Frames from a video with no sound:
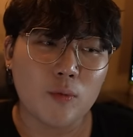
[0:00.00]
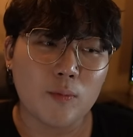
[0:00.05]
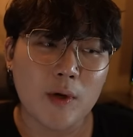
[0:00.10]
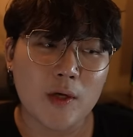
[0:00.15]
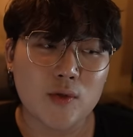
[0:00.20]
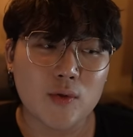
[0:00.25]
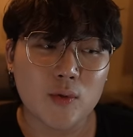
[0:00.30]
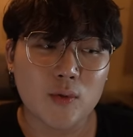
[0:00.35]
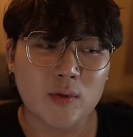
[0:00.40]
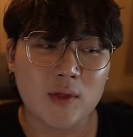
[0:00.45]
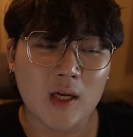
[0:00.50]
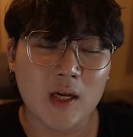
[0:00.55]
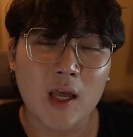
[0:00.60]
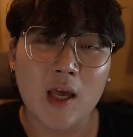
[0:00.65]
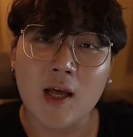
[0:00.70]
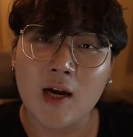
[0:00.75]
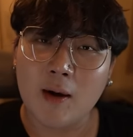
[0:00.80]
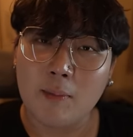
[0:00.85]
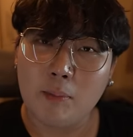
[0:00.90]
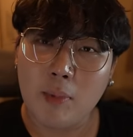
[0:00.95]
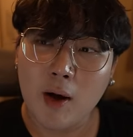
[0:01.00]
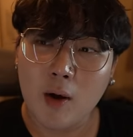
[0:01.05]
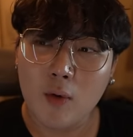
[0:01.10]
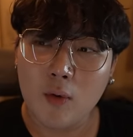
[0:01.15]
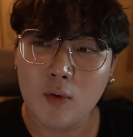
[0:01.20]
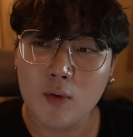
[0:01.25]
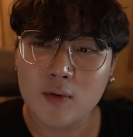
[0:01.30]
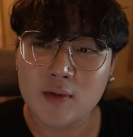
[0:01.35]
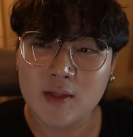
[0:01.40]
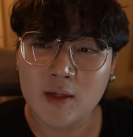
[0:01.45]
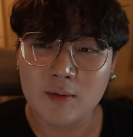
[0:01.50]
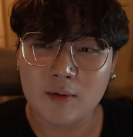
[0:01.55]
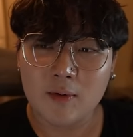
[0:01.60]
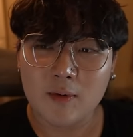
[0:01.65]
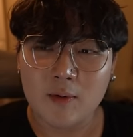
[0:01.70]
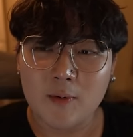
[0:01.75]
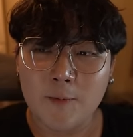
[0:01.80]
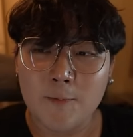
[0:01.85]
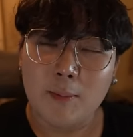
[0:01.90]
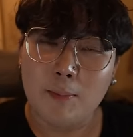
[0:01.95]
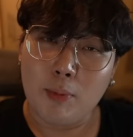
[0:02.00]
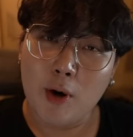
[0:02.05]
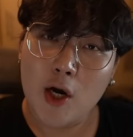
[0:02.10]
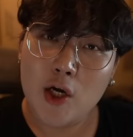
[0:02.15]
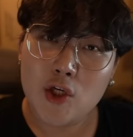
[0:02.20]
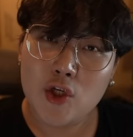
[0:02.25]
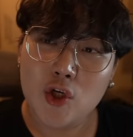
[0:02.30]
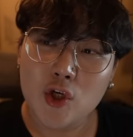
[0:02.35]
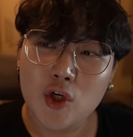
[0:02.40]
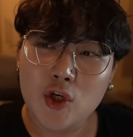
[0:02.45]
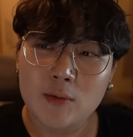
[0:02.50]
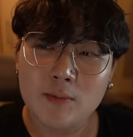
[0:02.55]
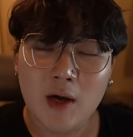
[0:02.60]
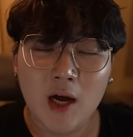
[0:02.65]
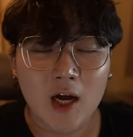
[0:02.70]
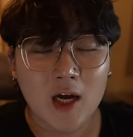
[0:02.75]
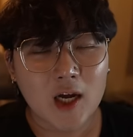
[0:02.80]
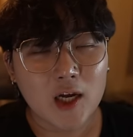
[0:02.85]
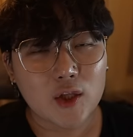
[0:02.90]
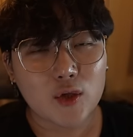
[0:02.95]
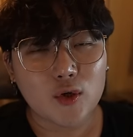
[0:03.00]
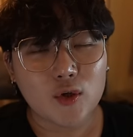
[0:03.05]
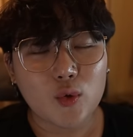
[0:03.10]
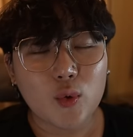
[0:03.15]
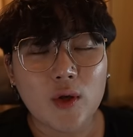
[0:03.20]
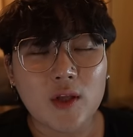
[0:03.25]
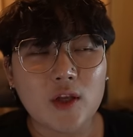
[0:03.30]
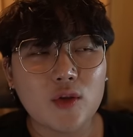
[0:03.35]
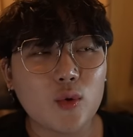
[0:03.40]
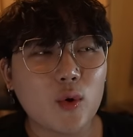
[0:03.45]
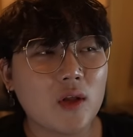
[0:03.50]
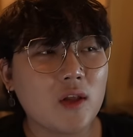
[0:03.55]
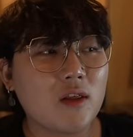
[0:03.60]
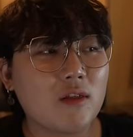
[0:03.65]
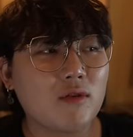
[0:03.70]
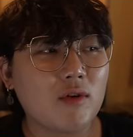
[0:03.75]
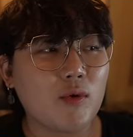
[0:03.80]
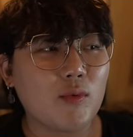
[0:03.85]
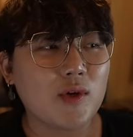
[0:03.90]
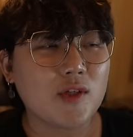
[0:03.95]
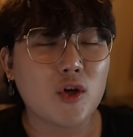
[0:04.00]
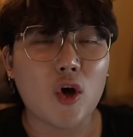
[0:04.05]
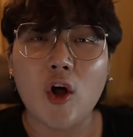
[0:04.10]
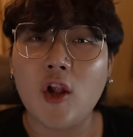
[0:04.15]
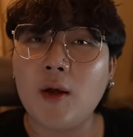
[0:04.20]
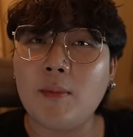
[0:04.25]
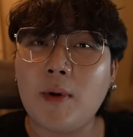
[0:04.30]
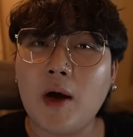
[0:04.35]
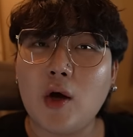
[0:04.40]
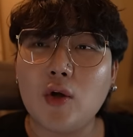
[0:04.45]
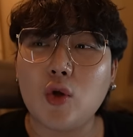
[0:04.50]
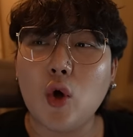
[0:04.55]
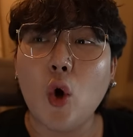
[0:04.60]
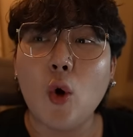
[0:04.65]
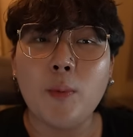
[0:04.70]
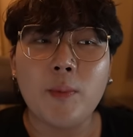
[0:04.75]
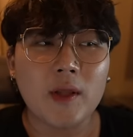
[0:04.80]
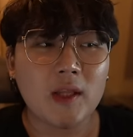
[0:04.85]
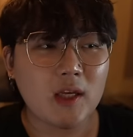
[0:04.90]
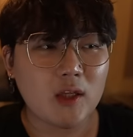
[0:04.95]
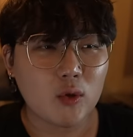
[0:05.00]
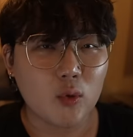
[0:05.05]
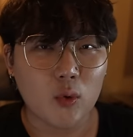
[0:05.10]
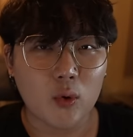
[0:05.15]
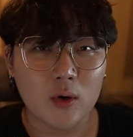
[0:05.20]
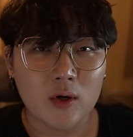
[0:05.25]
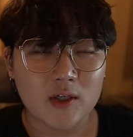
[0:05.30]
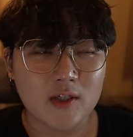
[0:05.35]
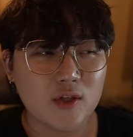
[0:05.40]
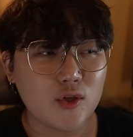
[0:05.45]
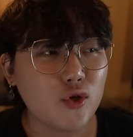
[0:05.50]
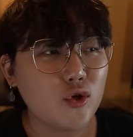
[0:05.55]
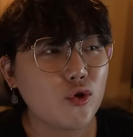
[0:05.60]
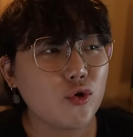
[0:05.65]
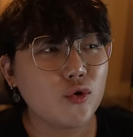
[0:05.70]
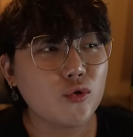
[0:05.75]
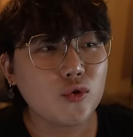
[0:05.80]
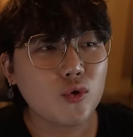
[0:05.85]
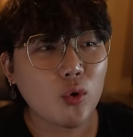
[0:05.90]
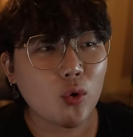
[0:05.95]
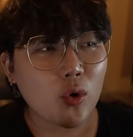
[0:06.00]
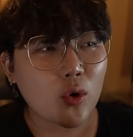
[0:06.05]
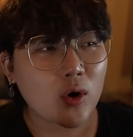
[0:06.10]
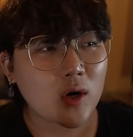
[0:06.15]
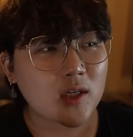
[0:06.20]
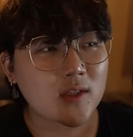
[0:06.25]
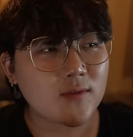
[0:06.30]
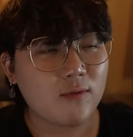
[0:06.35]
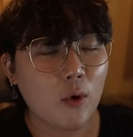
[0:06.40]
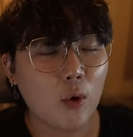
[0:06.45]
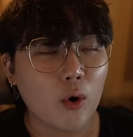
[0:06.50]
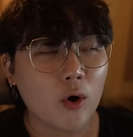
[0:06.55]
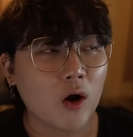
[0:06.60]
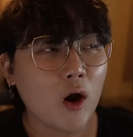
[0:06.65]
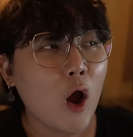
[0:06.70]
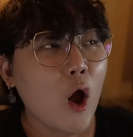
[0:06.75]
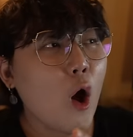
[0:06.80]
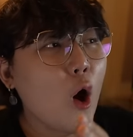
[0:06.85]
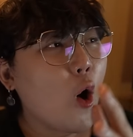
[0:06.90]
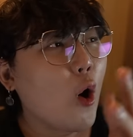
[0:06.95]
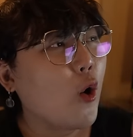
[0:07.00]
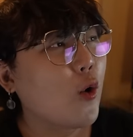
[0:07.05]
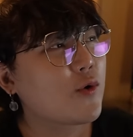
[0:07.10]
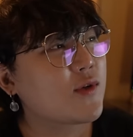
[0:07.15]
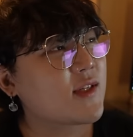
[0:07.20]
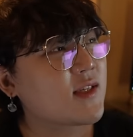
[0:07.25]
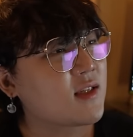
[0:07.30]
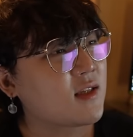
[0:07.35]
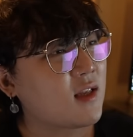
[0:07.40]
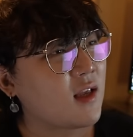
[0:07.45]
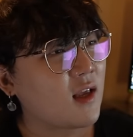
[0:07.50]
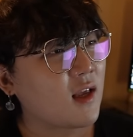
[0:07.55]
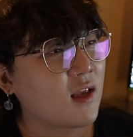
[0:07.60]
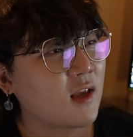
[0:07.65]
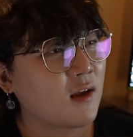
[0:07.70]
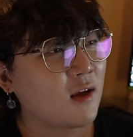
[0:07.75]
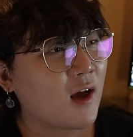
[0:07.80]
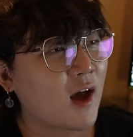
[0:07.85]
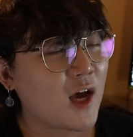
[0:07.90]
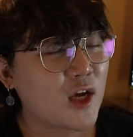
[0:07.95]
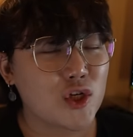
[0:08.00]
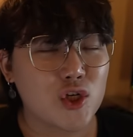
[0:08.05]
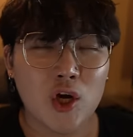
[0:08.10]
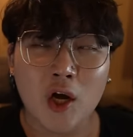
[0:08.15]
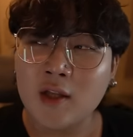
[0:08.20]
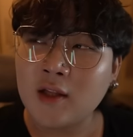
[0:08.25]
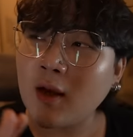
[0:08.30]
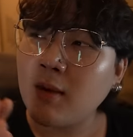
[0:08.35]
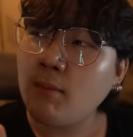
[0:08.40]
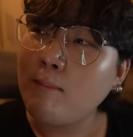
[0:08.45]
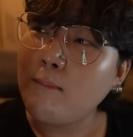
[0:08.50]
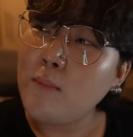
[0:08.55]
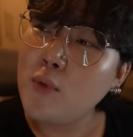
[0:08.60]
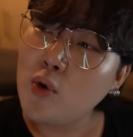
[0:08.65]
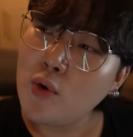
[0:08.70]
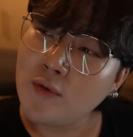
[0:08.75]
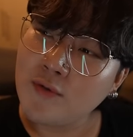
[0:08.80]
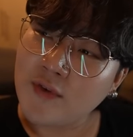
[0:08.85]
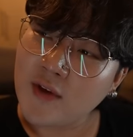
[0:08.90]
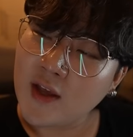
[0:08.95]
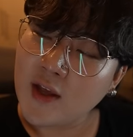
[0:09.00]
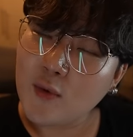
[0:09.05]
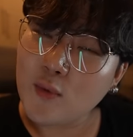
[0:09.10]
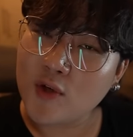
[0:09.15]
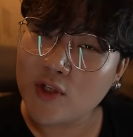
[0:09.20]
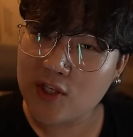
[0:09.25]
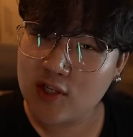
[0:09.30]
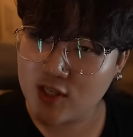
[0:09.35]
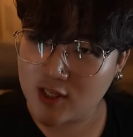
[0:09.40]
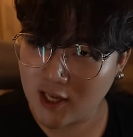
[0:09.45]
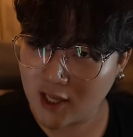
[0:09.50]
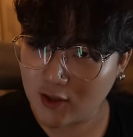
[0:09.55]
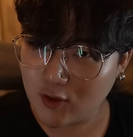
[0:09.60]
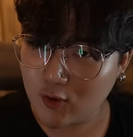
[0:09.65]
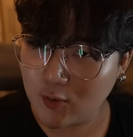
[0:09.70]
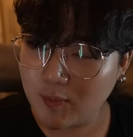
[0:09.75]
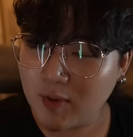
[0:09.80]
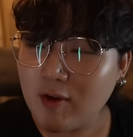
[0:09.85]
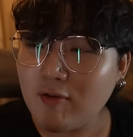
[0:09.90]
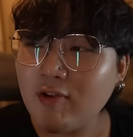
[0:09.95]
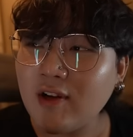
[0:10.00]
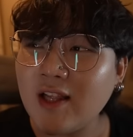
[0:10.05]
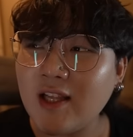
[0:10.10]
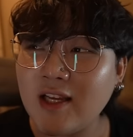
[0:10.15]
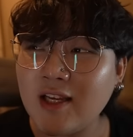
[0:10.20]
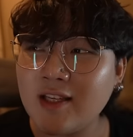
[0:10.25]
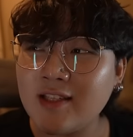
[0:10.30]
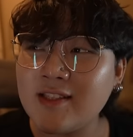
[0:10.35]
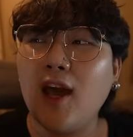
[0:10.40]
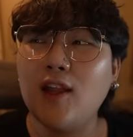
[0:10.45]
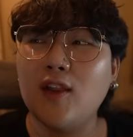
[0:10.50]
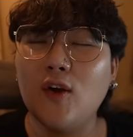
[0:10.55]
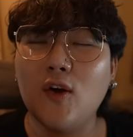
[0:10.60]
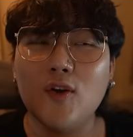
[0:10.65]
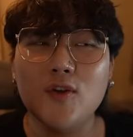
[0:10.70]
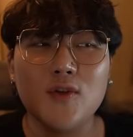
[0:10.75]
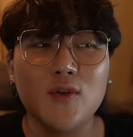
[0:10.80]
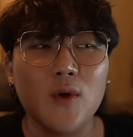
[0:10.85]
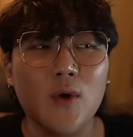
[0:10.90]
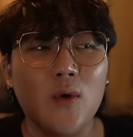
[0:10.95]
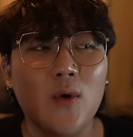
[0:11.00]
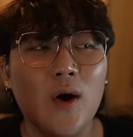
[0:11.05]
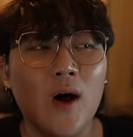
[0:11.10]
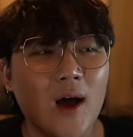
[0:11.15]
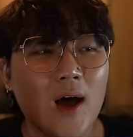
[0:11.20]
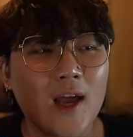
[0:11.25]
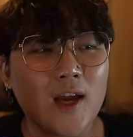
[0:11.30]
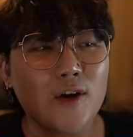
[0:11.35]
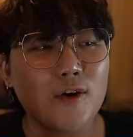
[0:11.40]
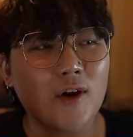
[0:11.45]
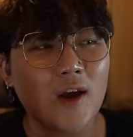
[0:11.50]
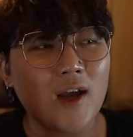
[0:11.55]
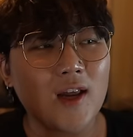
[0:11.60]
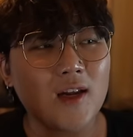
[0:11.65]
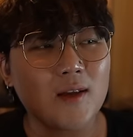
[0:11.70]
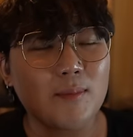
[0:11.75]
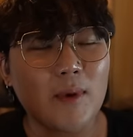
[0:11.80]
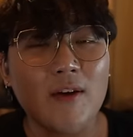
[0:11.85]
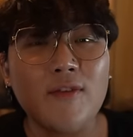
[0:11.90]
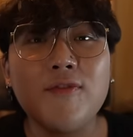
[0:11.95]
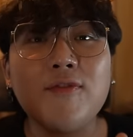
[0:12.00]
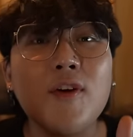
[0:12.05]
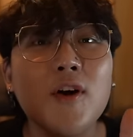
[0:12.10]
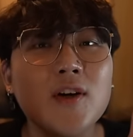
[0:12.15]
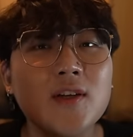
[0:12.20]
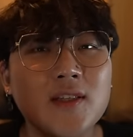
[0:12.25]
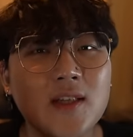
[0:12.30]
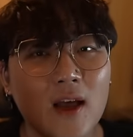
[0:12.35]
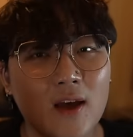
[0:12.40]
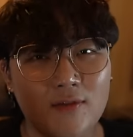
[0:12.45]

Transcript: medyo naghirap ako sa depression, mga ganon, 2023 was all about opening doors, new doors for hosting. I shot a movie which is yet to be released and also I created my first